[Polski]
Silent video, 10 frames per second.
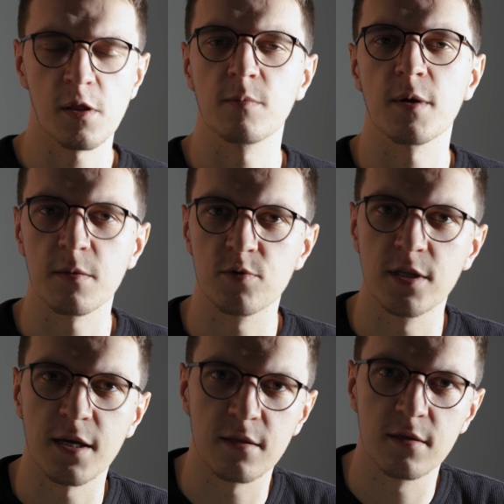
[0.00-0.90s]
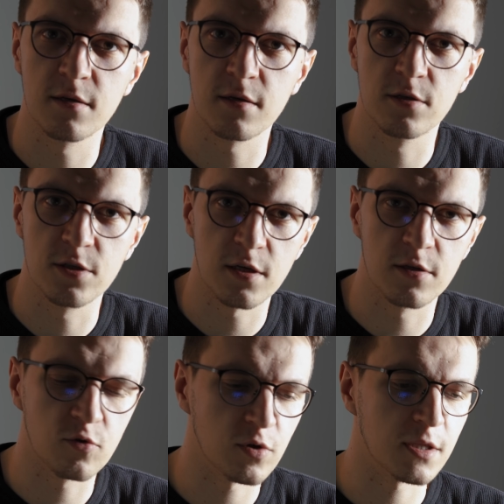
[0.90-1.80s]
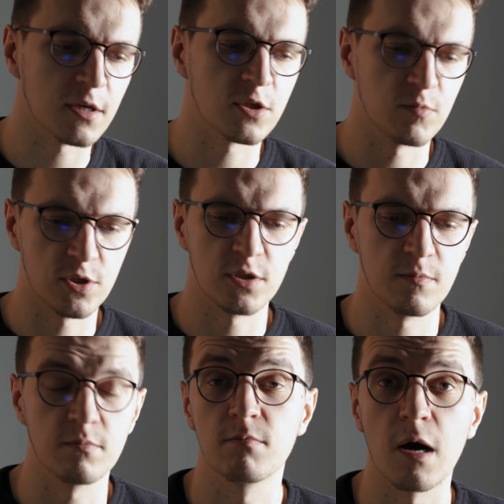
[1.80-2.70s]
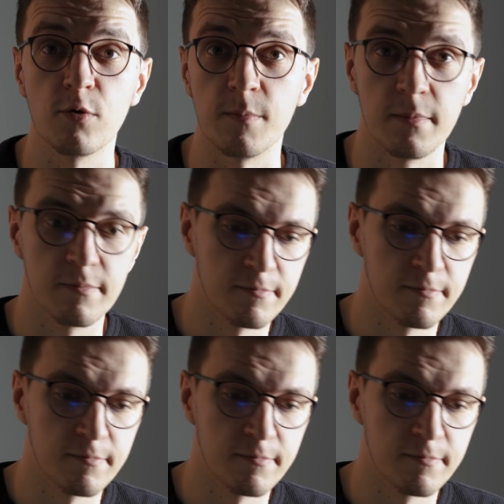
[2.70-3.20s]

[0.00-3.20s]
Jest to bardzo przydatne, gdy się edytuje na czymś małym.